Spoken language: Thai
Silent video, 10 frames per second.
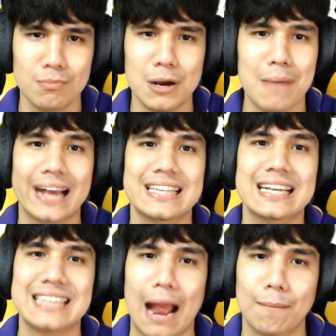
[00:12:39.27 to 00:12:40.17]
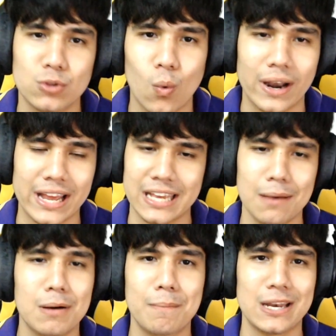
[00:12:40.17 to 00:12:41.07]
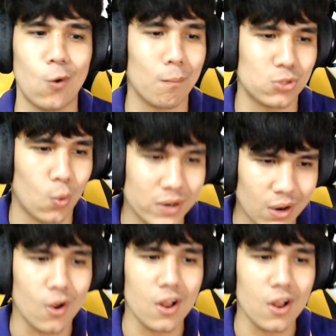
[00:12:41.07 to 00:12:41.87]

มึงมากระตั้ง 3 ตัวเนี่ยเฮียมึงไปโดมตัวเดีย